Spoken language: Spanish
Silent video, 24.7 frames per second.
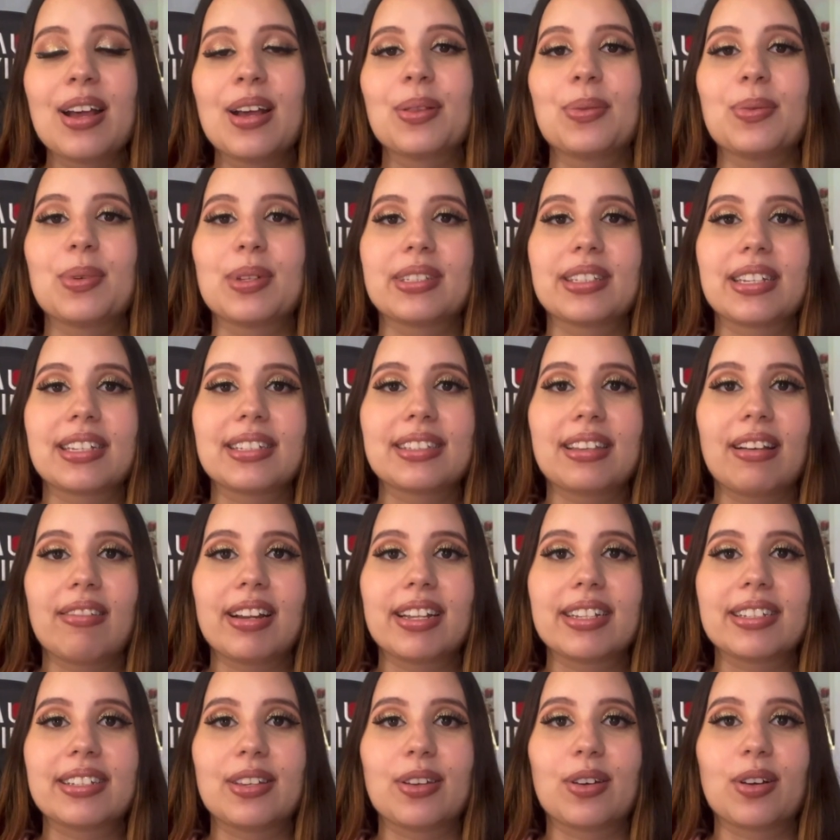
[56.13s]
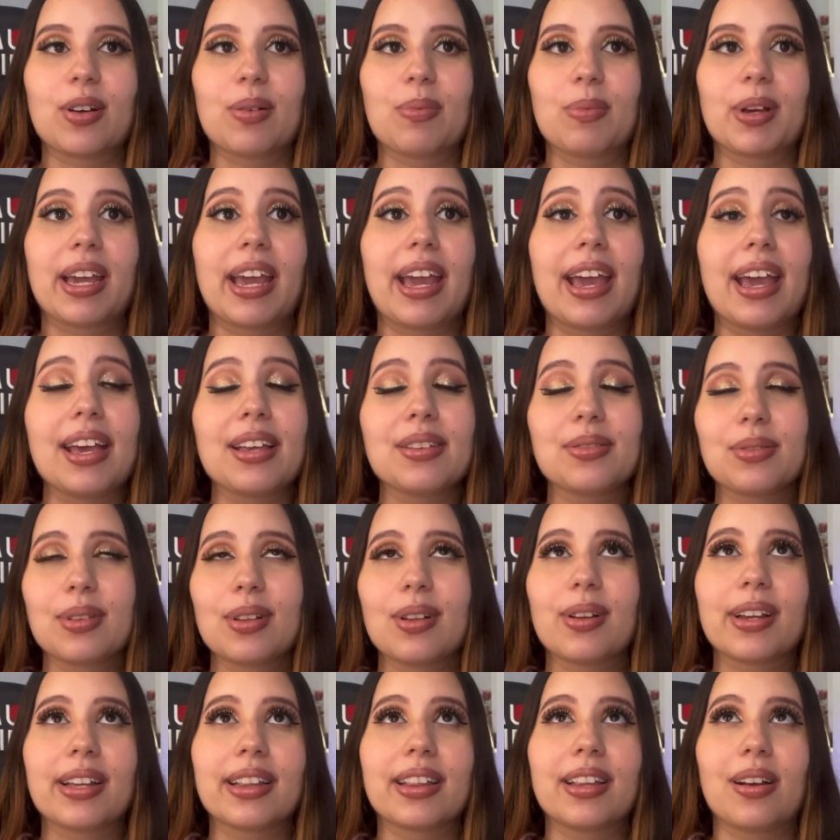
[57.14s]
no está establecido como que eso es
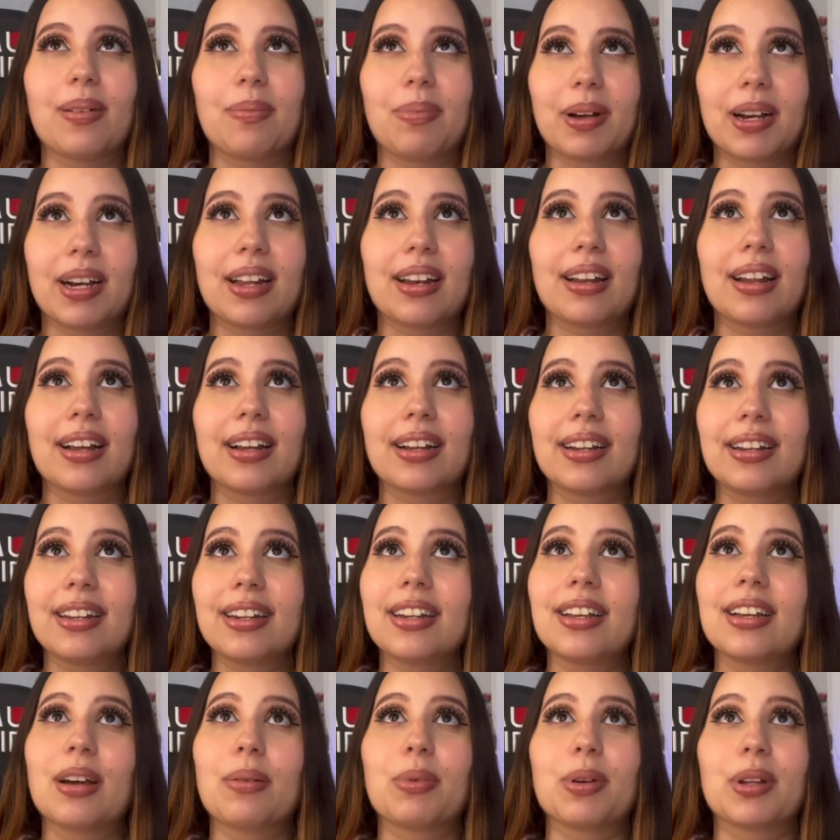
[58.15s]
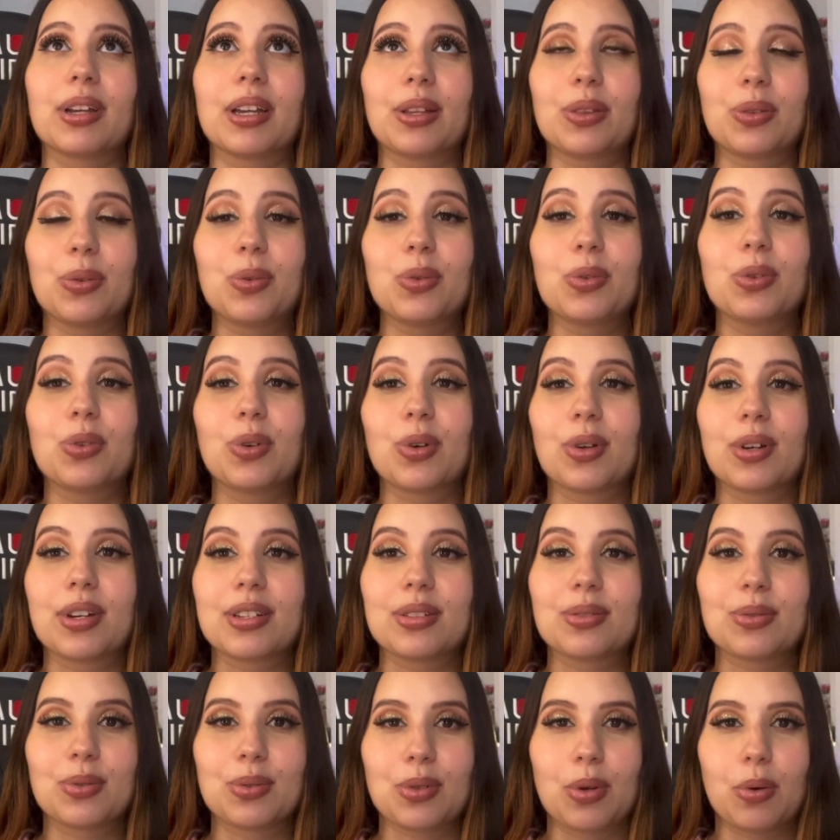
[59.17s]
lo que te va a pagar la clínica porque tú
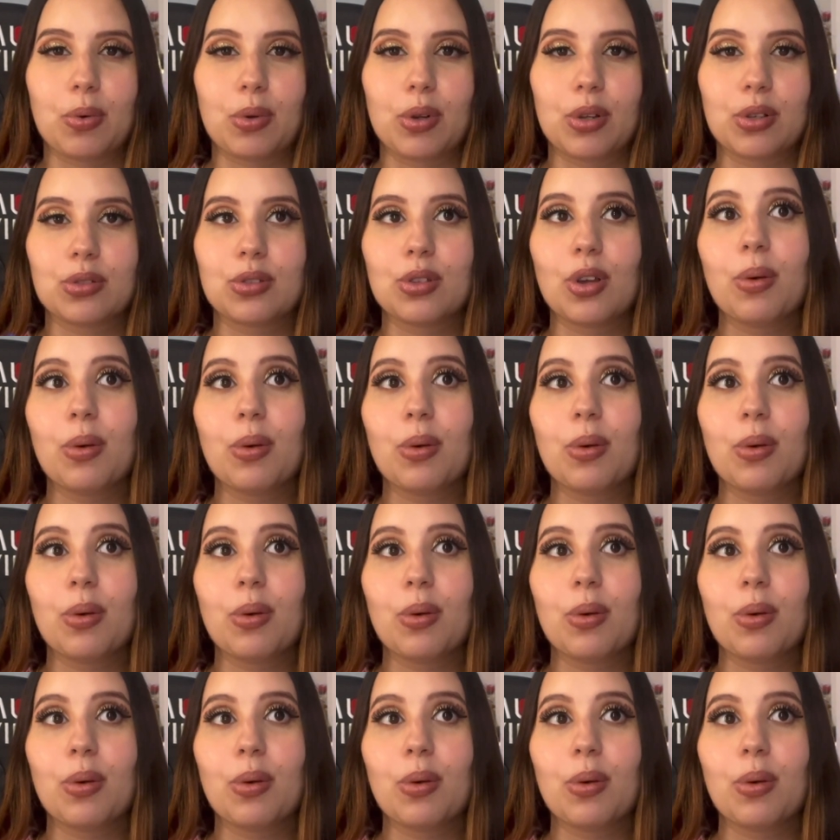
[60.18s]
dones tus óvulos,